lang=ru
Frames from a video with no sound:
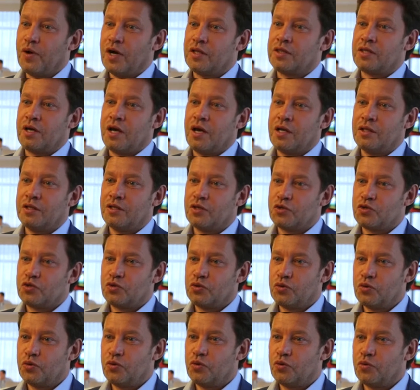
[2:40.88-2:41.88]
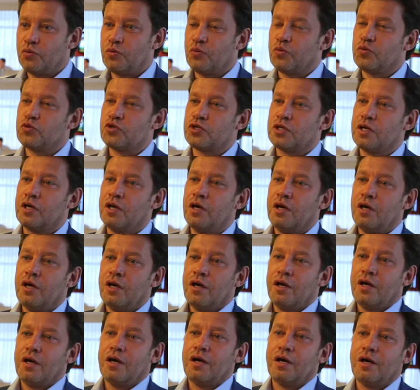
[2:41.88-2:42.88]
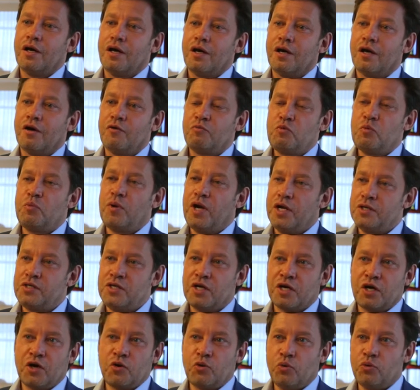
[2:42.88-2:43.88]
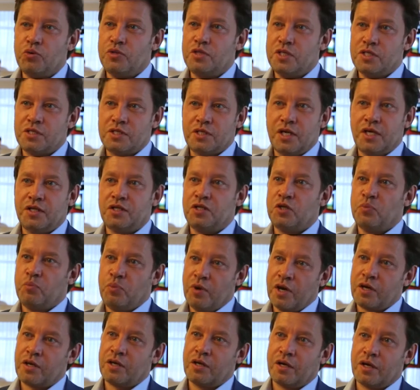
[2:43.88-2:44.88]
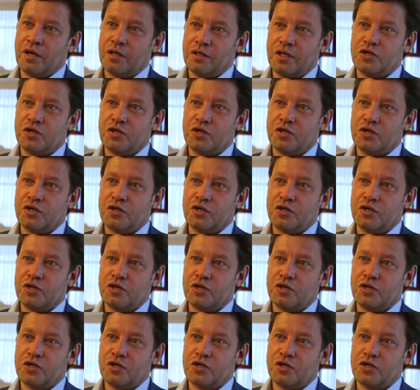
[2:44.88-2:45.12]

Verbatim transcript: Отрадно, что уже э, в библиотеках у людей стоит не Паркер, а